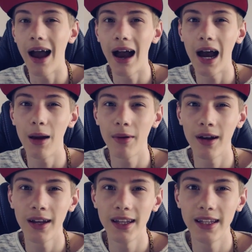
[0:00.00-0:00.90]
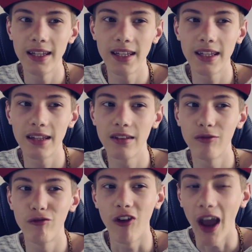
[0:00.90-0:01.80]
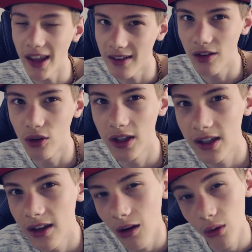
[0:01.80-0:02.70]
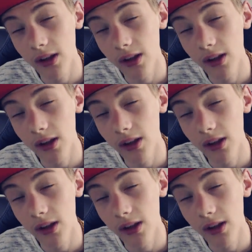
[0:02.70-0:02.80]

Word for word: aber ich weiß es noch nicht genau.